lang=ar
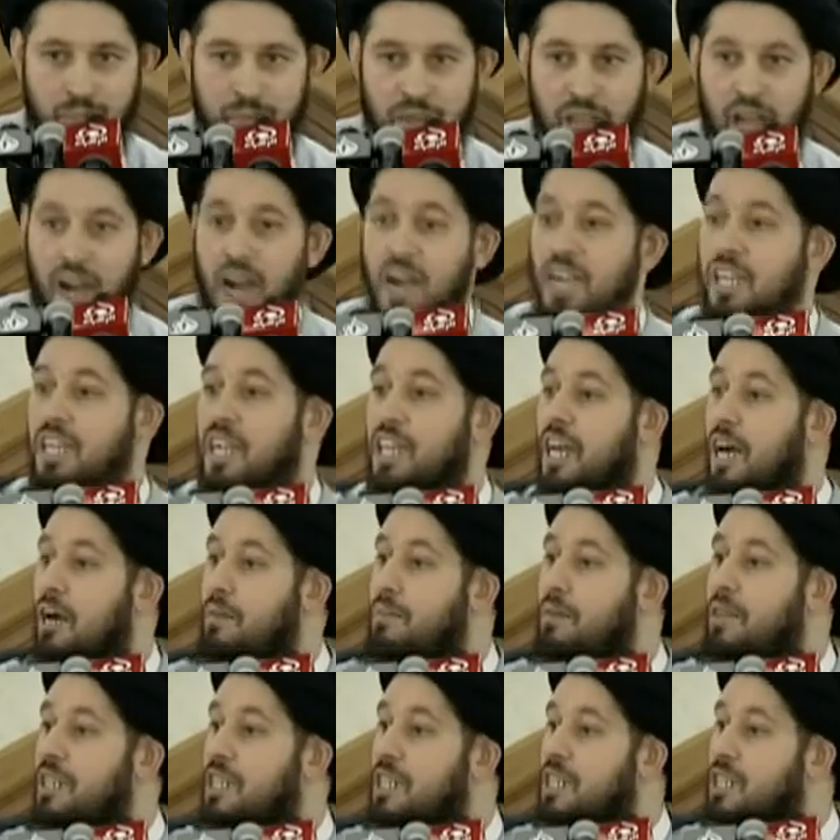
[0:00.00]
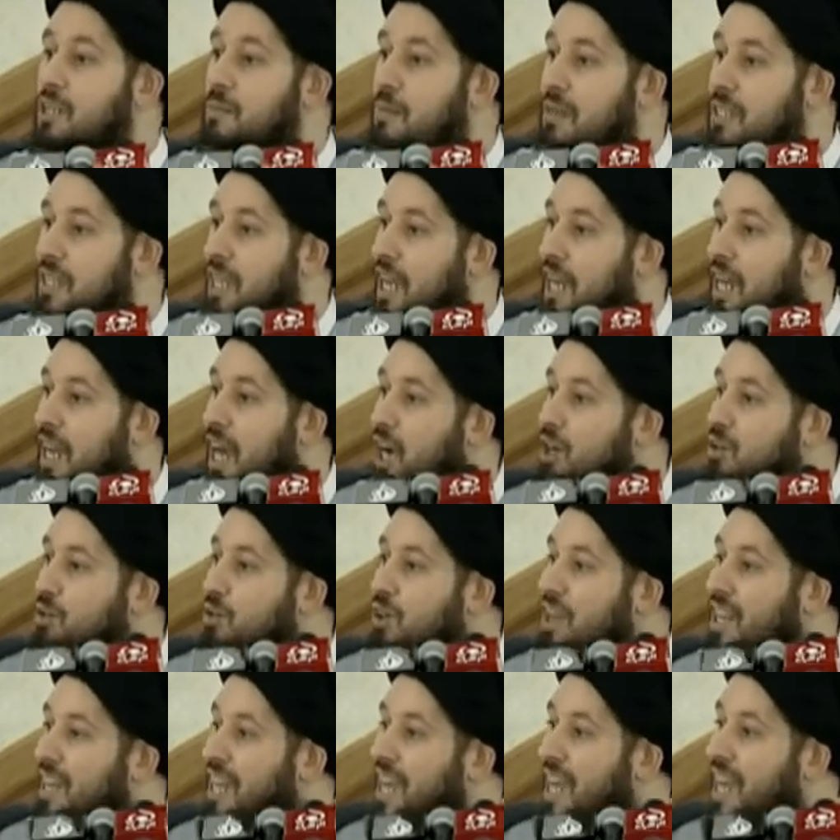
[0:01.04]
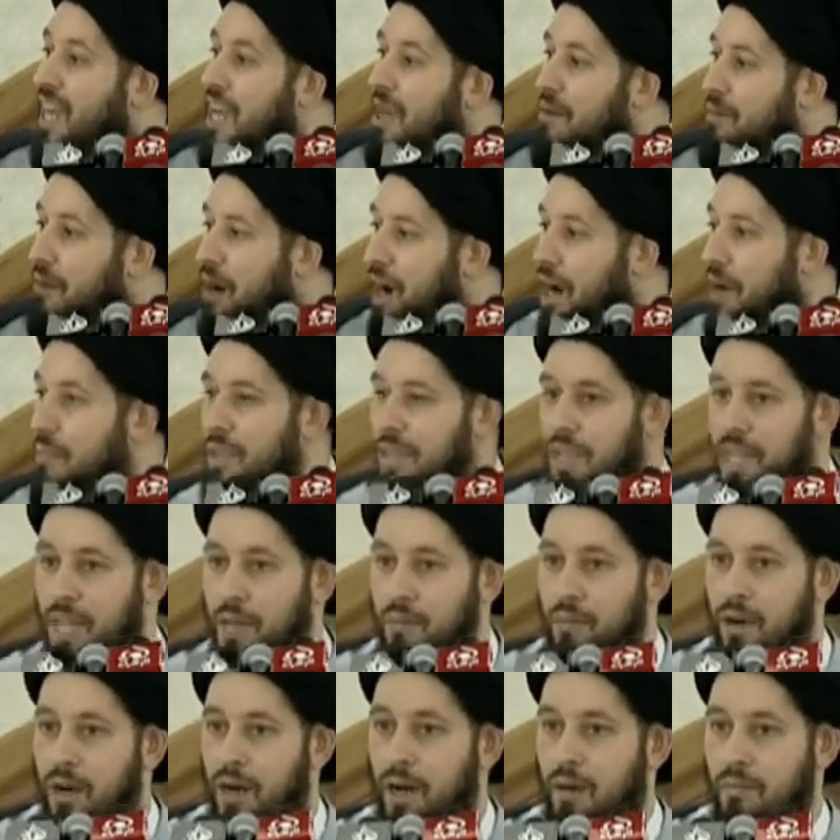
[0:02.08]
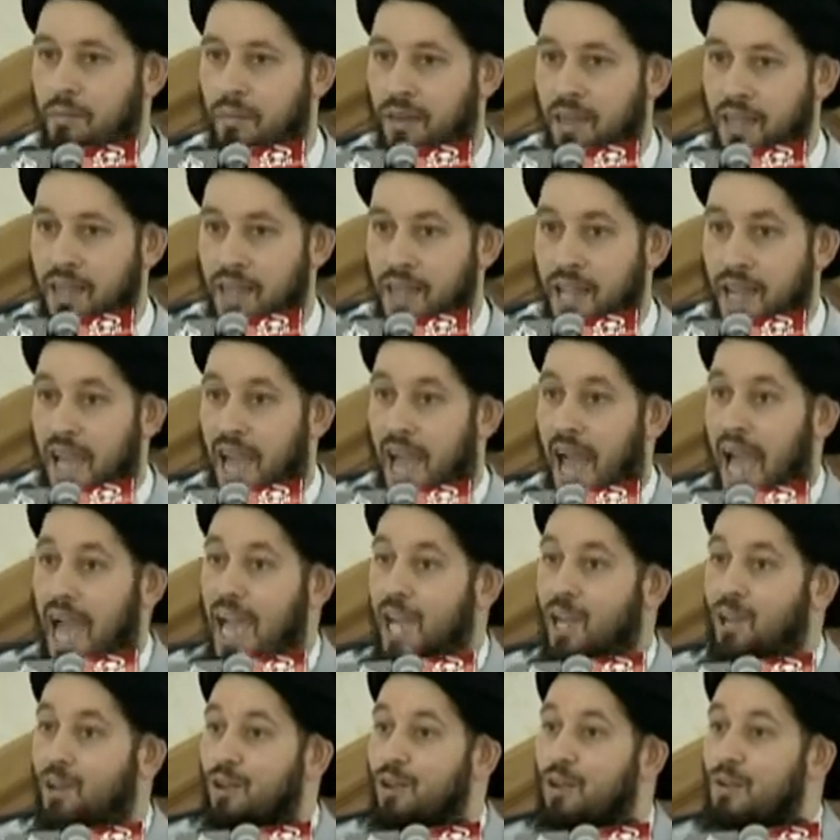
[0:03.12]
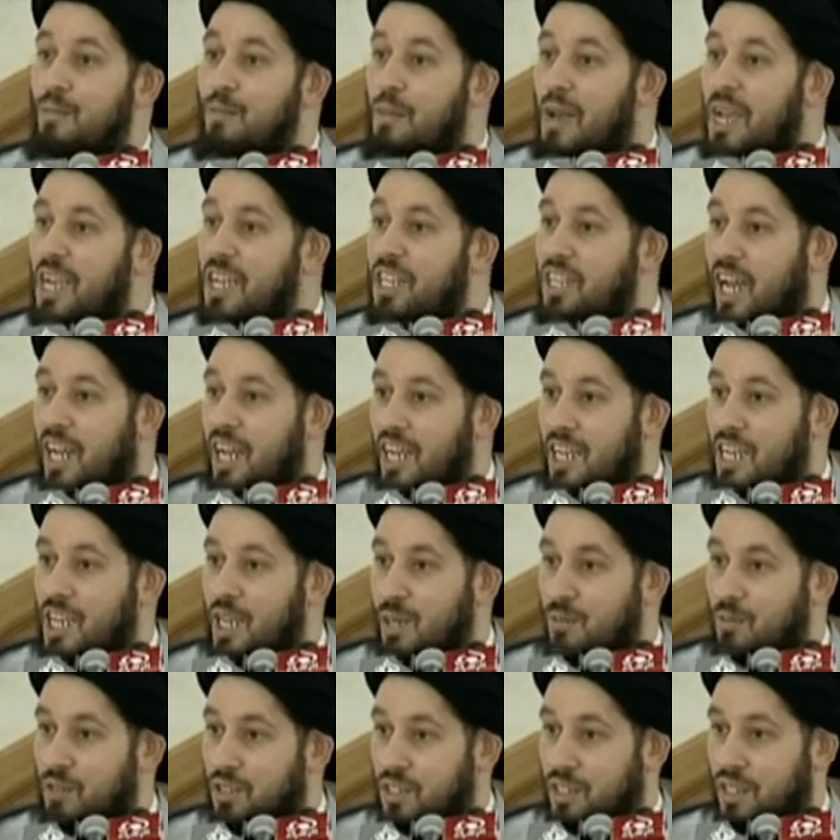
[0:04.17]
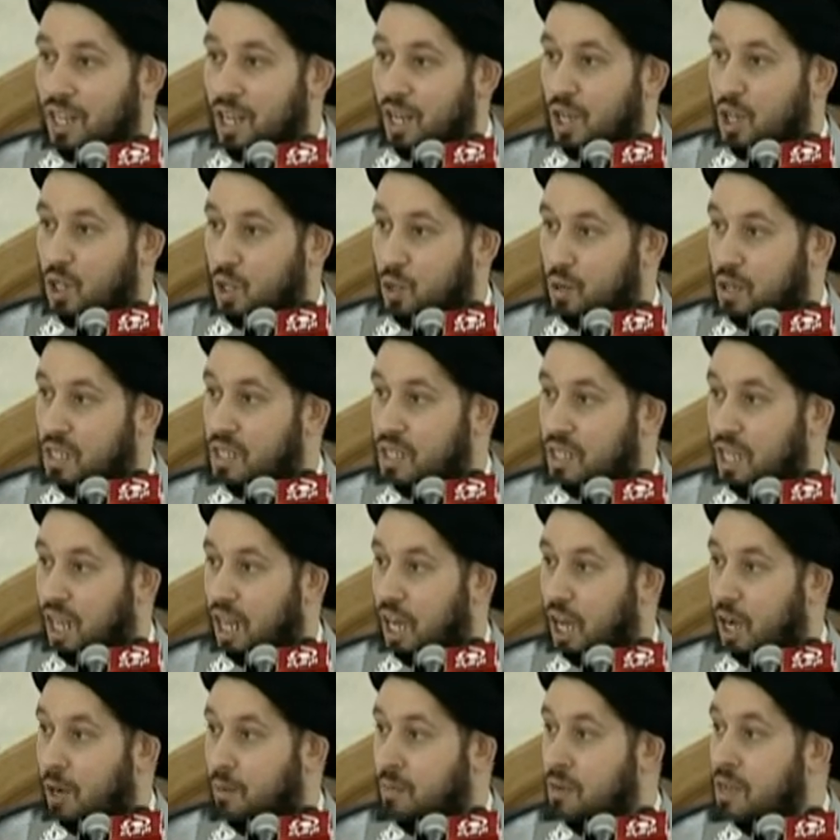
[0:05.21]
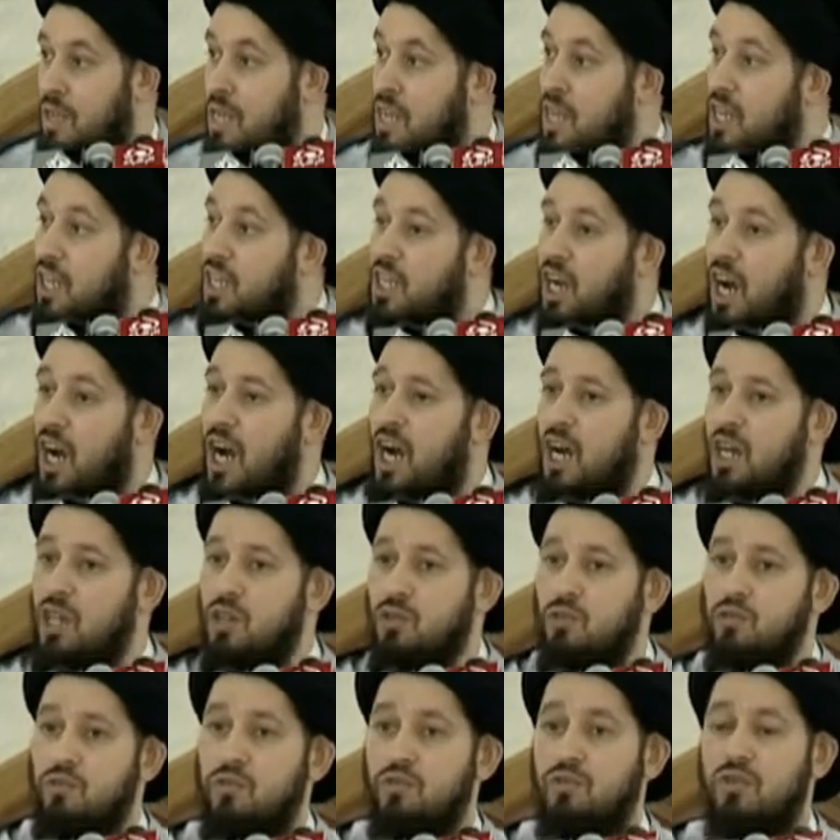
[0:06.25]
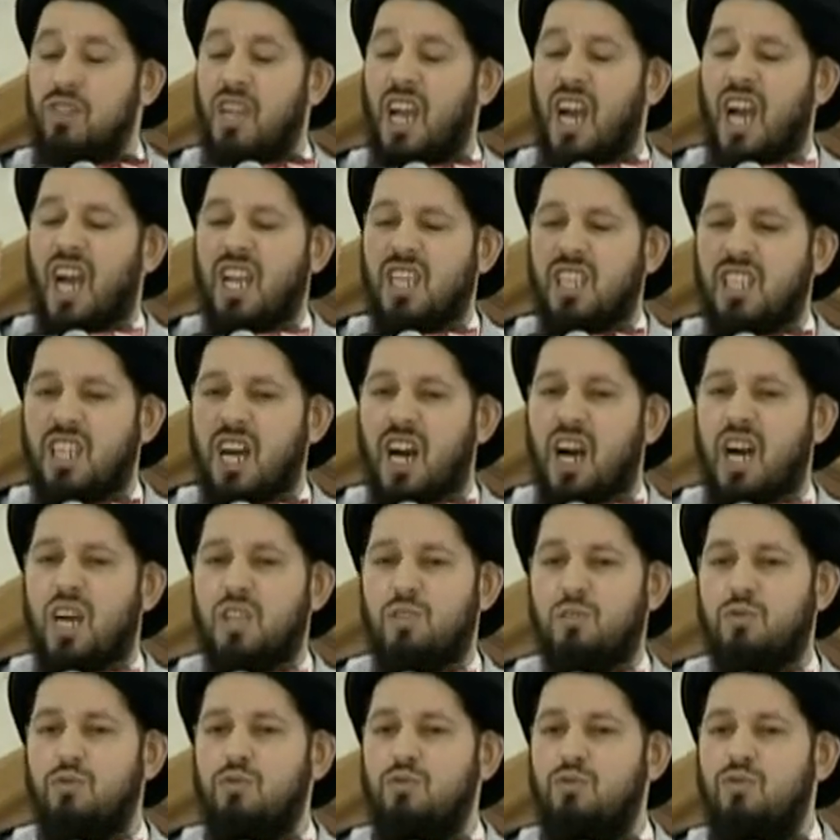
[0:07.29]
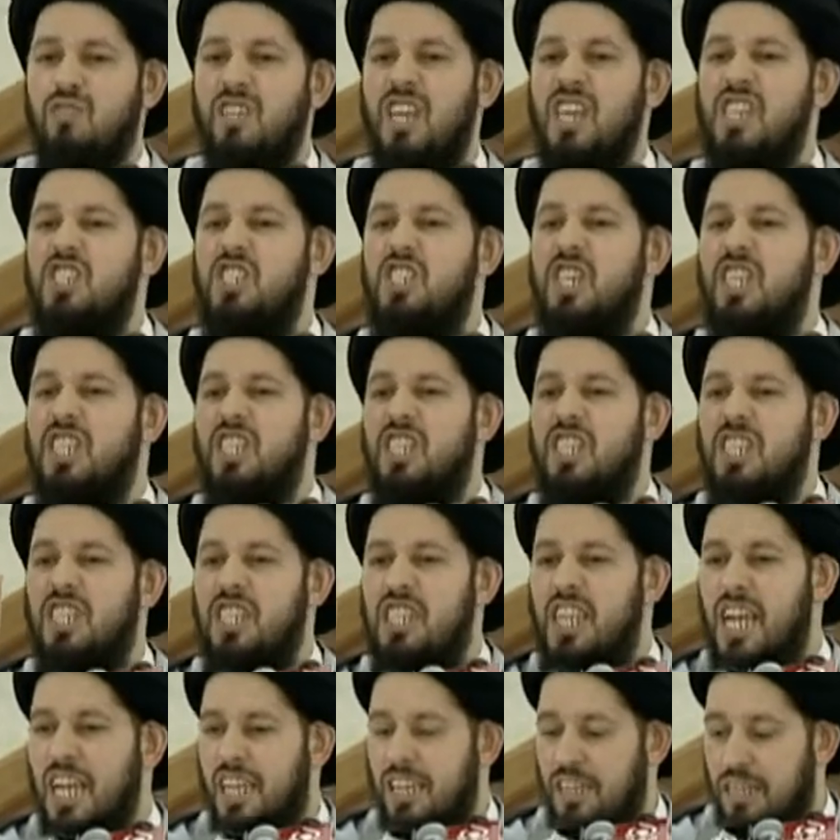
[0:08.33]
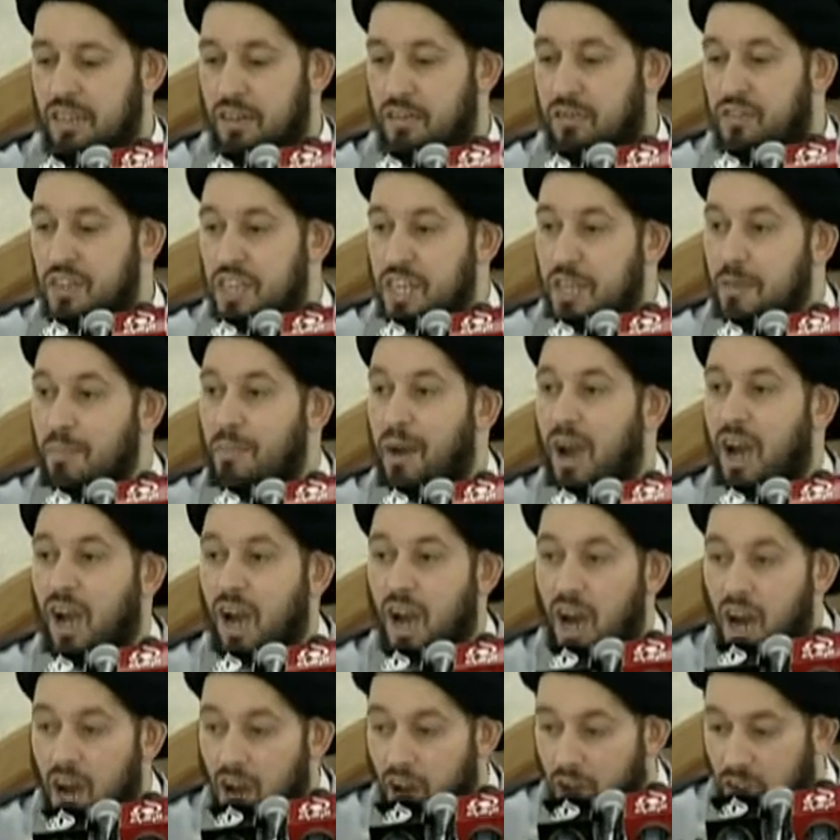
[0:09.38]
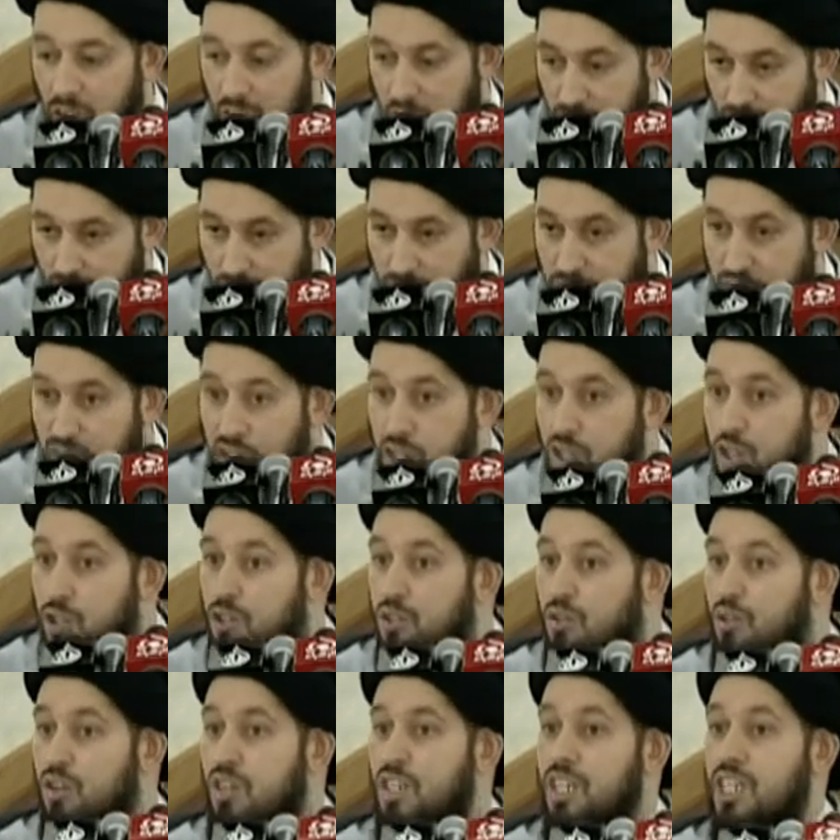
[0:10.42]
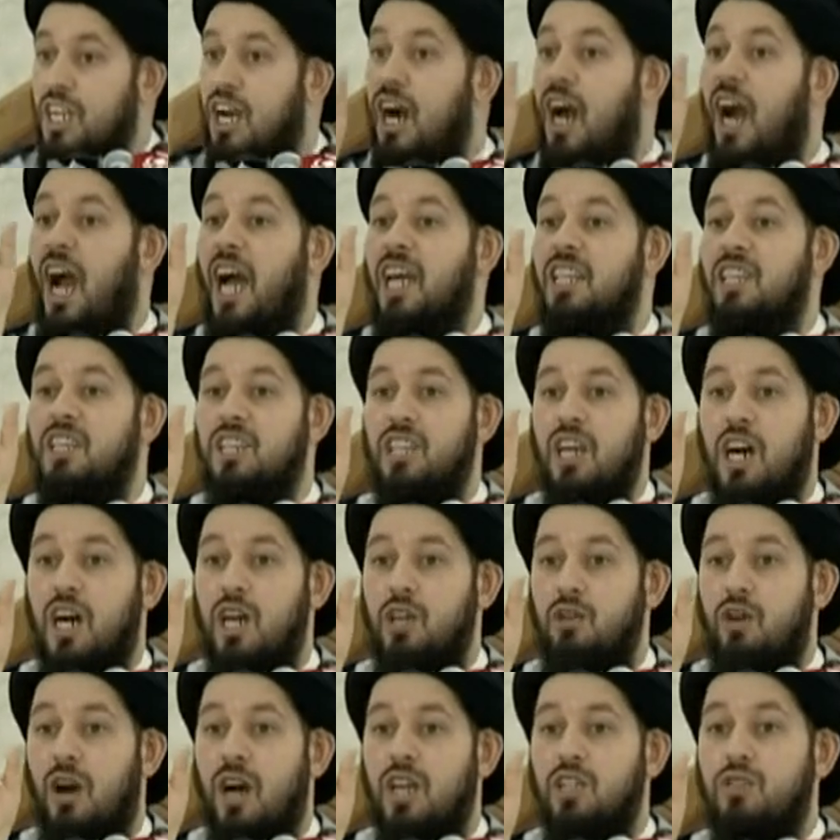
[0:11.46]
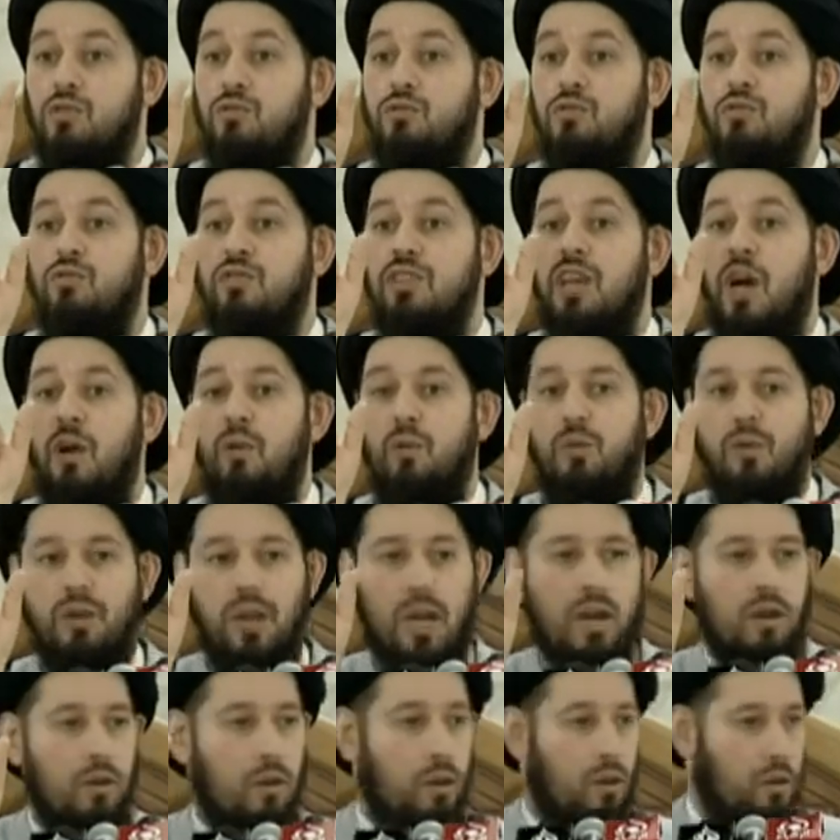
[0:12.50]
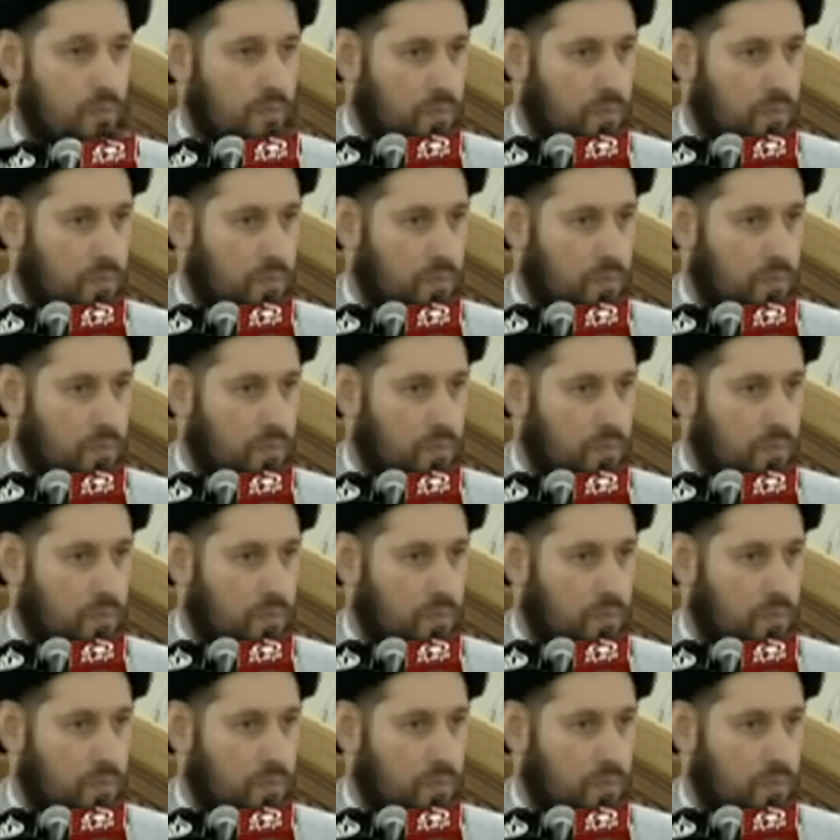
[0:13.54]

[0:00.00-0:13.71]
هكذا بالنسبه الى كل امام امام. أهل البيت عليهم الصلاة والسلام كانوا يحتاطون جدا في بقائهم في الدنيا حتى يؤدوا دورهم